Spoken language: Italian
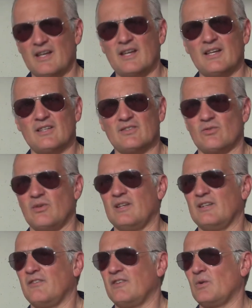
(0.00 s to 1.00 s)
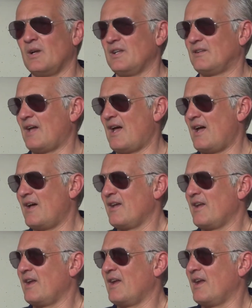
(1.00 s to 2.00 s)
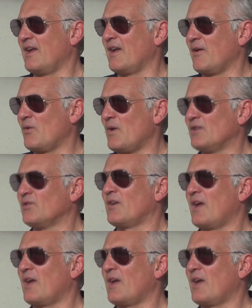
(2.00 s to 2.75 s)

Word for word: uh, sulle individualità e quando